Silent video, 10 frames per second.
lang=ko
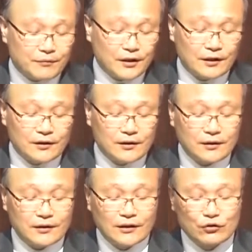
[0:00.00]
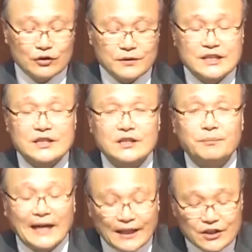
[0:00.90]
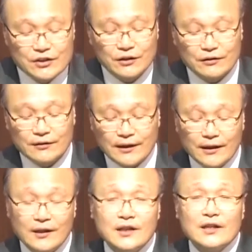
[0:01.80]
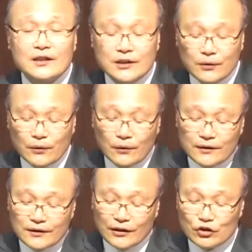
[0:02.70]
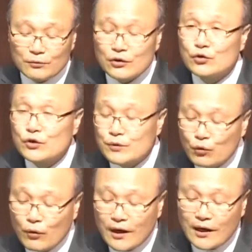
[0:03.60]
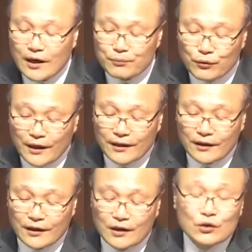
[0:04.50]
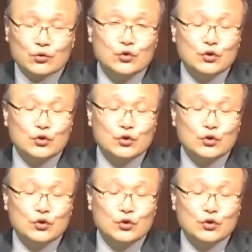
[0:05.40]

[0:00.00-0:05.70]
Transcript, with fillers: 3년여를 예수님이 직접 가르치셨는데 그리고 예수님의 죽으심과 부활에 대해